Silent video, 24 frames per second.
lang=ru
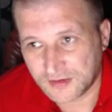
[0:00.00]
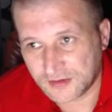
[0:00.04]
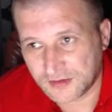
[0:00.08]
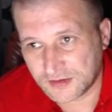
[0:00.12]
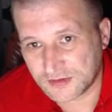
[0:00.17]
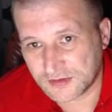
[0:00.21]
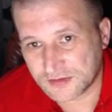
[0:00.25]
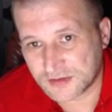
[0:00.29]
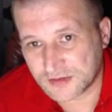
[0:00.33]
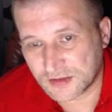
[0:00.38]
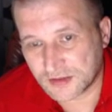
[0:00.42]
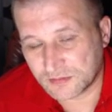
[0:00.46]

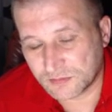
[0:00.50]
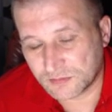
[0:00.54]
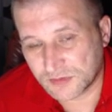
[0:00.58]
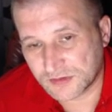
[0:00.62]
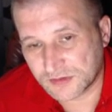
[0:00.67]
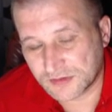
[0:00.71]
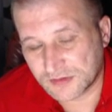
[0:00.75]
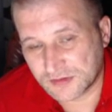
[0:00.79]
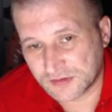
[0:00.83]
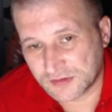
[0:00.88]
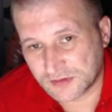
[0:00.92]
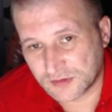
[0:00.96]
И там
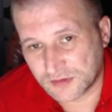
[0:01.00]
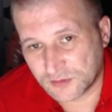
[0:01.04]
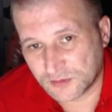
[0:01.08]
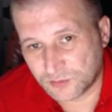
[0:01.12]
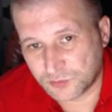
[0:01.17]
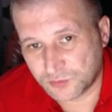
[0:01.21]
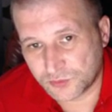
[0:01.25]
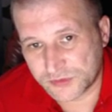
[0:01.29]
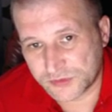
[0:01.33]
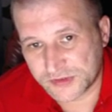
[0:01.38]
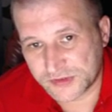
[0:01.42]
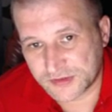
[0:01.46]
э,
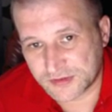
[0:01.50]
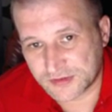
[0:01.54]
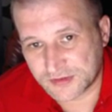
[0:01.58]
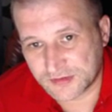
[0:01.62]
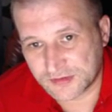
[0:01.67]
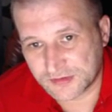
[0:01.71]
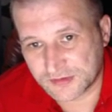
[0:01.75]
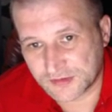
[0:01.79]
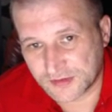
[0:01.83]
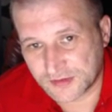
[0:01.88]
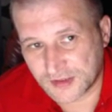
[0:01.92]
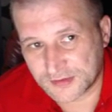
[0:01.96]
будет
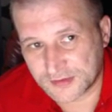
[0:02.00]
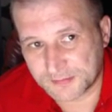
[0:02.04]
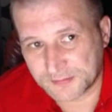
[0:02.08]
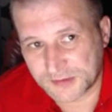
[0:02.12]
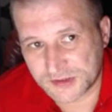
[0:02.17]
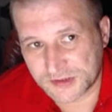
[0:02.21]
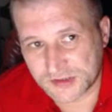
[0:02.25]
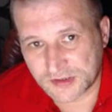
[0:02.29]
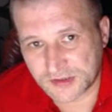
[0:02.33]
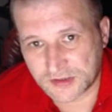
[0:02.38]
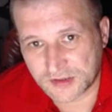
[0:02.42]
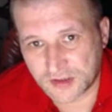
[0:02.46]

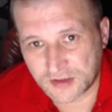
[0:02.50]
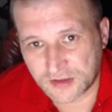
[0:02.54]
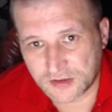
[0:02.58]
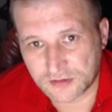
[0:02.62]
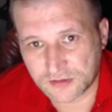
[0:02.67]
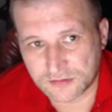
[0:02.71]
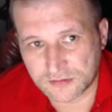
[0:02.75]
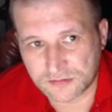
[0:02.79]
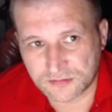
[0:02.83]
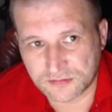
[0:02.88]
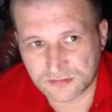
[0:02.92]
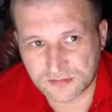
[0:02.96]
надпись
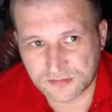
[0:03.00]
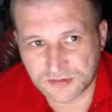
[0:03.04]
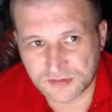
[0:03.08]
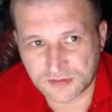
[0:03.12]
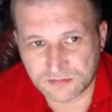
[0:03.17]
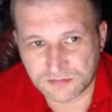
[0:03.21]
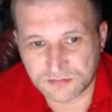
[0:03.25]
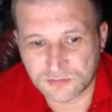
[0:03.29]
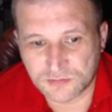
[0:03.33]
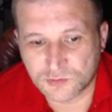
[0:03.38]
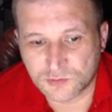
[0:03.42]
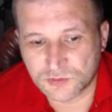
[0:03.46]
такая
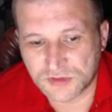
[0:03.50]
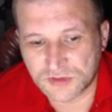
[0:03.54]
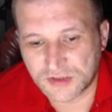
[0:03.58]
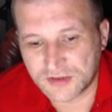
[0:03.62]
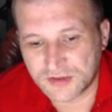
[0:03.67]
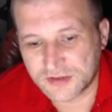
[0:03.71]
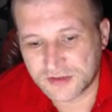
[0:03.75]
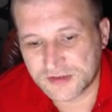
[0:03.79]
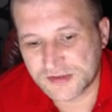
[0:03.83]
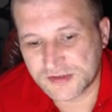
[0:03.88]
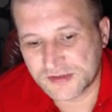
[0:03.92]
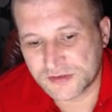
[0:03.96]
там,
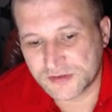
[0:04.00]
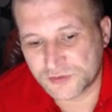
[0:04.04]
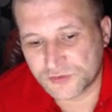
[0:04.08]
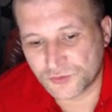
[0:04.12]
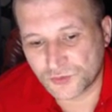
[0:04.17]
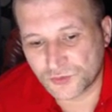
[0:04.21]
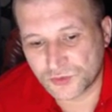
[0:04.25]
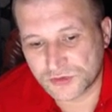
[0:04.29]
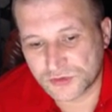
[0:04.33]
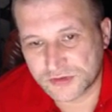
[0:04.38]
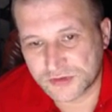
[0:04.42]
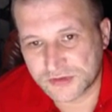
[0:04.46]
удалить
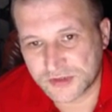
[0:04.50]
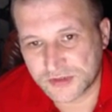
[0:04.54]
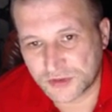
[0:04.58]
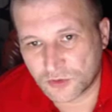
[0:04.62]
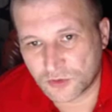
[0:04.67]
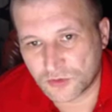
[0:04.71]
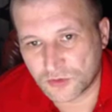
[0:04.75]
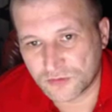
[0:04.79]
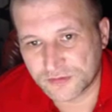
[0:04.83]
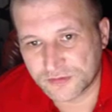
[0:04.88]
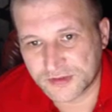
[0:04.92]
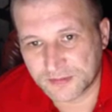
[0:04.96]
от
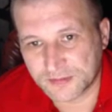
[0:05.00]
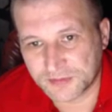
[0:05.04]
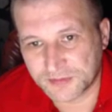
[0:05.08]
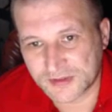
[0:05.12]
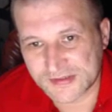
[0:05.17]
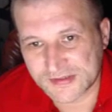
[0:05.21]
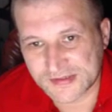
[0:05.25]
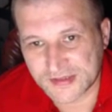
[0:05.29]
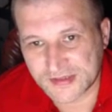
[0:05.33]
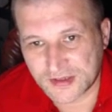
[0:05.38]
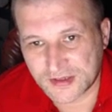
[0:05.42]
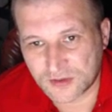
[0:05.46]
такого-то
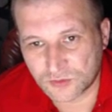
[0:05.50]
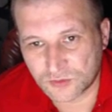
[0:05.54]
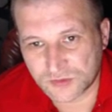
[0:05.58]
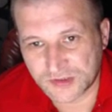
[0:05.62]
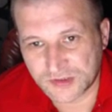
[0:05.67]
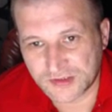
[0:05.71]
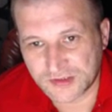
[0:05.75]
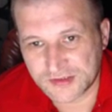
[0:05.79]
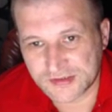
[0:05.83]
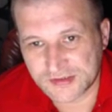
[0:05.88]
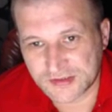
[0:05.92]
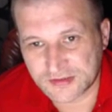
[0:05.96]
поста,
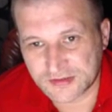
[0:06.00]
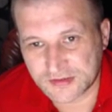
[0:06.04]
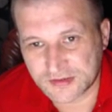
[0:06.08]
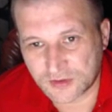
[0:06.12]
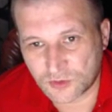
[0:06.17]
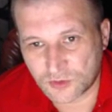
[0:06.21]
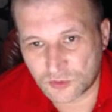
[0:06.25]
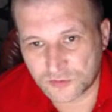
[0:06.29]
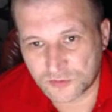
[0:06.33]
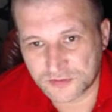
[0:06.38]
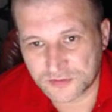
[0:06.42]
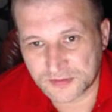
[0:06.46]
удалить от
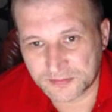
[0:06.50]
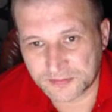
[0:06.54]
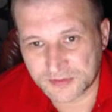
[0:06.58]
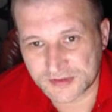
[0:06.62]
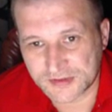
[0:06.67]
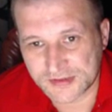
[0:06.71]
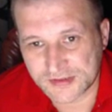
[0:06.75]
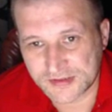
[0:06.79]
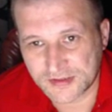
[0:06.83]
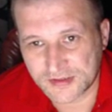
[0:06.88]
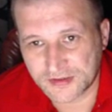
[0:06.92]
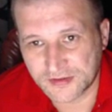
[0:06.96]
такого-то
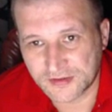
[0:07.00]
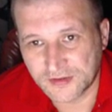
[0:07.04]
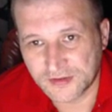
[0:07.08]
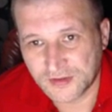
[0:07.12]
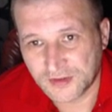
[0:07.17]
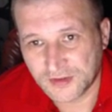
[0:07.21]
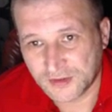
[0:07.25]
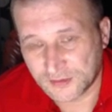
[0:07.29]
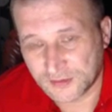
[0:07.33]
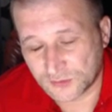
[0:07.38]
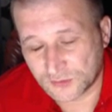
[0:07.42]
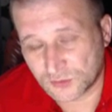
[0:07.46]
поста.
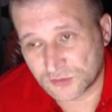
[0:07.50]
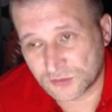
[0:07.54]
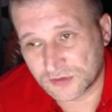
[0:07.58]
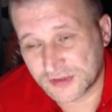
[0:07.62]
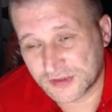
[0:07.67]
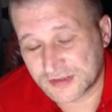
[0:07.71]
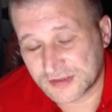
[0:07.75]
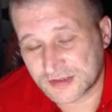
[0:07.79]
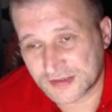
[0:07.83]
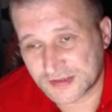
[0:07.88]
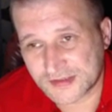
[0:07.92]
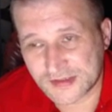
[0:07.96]
Ну,
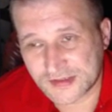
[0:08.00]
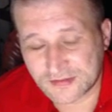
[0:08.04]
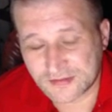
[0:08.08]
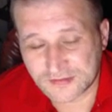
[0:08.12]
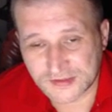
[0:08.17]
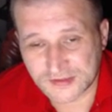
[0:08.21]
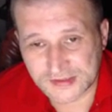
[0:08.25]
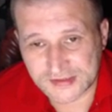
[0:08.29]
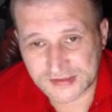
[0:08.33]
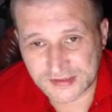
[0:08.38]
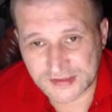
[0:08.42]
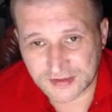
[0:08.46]
это
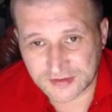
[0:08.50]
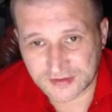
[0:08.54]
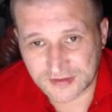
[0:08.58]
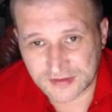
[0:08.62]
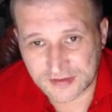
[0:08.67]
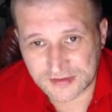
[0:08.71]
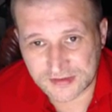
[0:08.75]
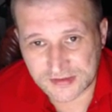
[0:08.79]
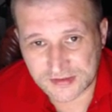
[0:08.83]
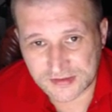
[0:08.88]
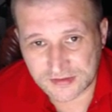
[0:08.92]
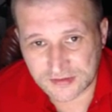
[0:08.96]
основная
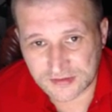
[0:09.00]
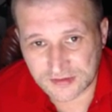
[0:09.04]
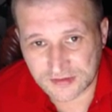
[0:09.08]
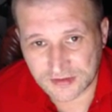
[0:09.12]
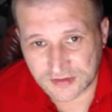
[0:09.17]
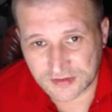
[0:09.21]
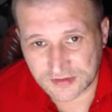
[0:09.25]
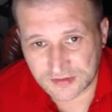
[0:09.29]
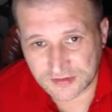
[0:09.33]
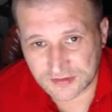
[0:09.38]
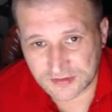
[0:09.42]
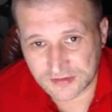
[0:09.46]
страница, и
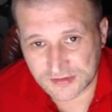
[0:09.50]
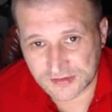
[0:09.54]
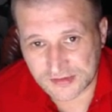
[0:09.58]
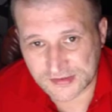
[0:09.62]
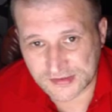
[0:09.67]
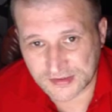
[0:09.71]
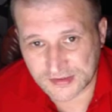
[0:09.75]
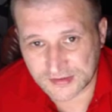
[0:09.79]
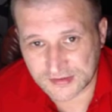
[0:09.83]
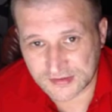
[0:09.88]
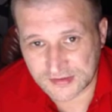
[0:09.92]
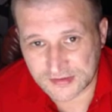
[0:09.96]
на этой
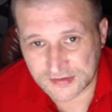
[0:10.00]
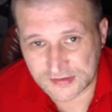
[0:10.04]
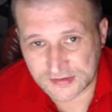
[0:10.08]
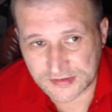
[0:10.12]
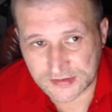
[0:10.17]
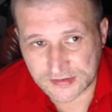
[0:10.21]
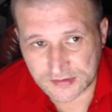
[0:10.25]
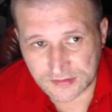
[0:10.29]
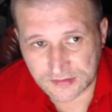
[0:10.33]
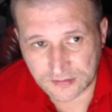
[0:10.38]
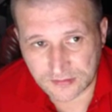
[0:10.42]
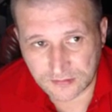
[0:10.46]

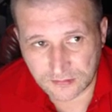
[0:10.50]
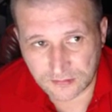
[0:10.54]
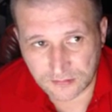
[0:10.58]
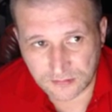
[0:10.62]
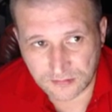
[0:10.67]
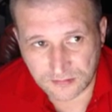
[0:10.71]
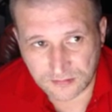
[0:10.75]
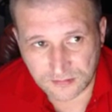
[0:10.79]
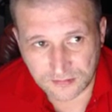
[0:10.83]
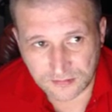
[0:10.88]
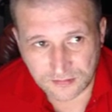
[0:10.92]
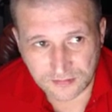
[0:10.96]
странице,
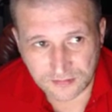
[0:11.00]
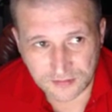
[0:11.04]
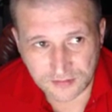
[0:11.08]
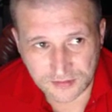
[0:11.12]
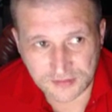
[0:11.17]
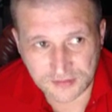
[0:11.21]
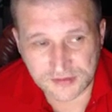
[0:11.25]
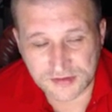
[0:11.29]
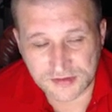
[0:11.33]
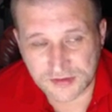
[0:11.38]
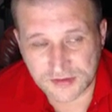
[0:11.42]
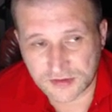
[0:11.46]
э,
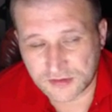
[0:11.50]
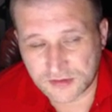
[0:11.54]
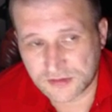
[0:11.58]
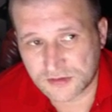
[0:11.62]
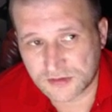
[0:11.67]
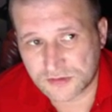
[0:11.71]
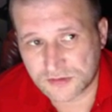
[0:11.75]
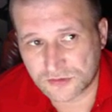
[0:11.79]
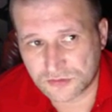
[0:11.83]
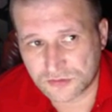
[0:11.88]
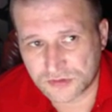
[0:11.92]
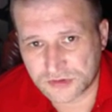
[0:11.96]
этой
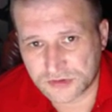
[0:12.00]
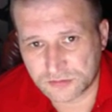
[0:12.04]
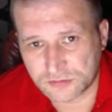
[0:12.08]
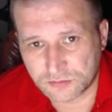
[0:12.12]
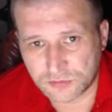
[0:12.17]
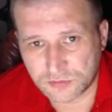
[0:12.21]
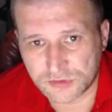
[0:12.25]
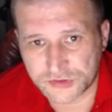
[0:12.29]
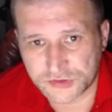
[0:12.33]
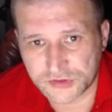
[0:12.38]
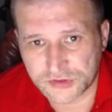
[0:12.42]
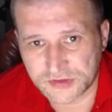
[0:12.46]
странице уже
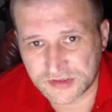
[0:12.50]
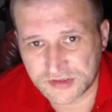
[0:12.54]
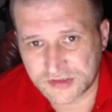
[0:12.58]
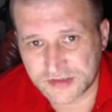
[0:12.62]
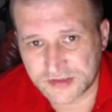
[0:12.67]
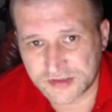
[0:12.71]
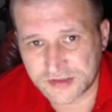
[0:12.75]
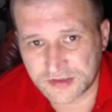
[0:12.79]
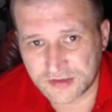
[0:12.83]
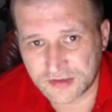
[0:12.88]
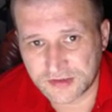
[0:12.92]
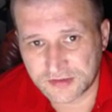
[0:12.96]
больше
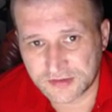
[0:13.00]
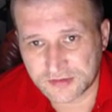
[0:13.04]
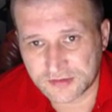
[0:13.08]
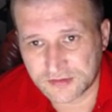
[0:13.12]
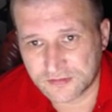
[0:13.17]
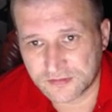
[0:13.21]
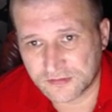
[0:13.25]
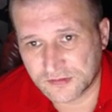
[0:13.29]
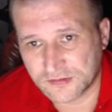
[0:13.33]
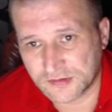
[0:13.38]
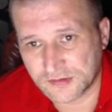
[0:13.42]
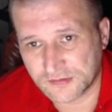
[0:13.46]
10 лет
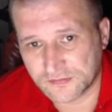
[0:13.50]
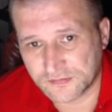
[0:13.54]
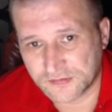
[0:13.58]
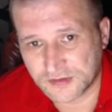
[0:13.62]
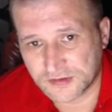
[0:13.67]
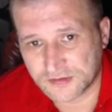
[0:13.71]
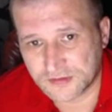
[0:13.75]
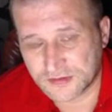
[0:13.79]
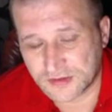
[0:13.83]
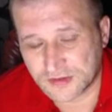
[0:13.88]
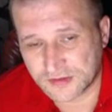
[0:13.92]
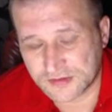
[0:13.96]
э,
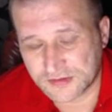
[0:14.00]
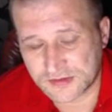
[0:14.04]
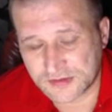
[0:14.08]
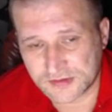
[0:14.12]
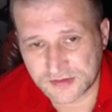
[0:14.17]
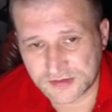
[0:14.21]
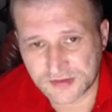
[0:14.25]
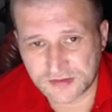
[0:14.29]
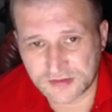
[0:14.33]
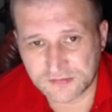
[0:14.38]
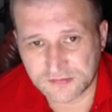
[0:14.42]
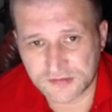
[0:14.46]

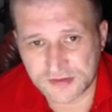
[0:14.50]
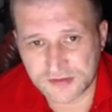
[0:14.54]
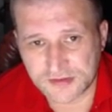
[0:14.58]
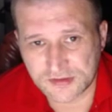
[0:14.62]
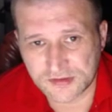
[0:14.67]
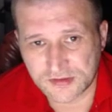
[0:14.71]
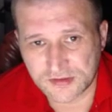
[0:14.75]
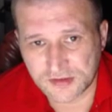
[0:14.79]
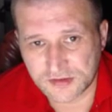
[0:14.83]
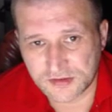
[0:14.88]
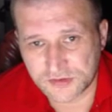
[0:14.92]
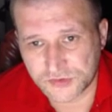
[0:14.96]
ВКонтакте,
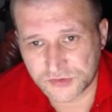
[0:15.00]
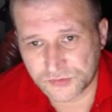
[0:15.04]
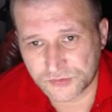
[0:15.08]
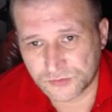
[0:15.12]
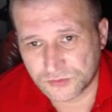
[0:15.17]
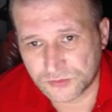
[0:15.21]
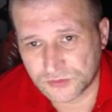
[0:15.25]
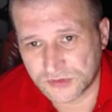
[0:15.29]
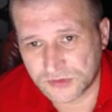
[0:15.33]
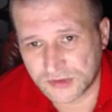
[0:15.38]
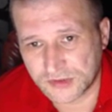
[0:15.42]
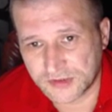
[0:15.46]
соответственно, я
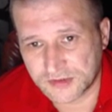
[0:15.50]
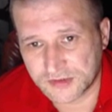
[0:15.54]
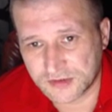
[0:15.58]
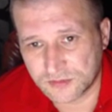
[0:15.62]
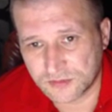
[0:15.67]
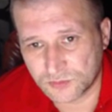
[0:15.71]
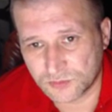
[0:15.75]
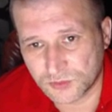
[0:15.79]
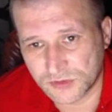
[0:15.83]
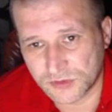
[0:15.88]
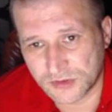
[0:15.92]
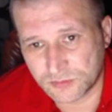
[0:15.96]
ничего удалять
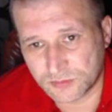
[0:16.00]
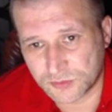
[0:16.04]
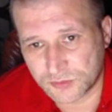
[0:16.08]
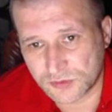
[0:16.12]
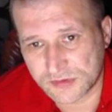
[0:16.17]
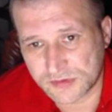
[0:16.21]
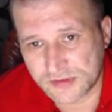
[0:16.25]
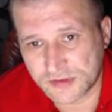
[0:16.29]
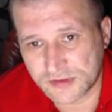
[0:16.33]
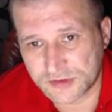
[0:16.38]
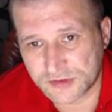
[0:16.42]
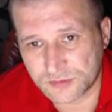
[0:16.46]
не буду, я
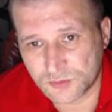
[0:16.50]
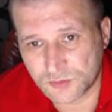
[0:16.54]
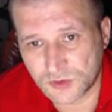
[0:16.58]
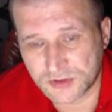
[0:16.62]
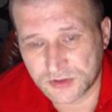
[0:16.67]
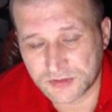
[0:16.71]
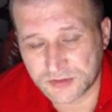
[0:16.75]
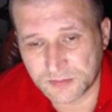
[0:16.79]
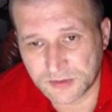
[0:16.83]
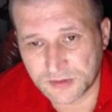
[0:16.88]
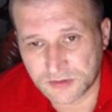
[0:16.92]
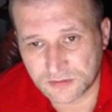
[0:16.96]
просто
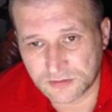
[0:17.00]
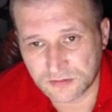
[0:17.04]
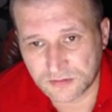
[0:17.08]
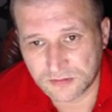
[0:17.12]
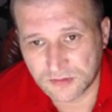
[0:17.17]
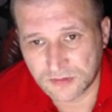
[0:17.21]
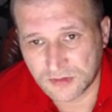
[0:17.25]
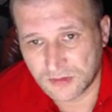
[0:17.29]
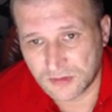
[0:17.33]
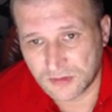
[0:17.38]
нажму «Отмену».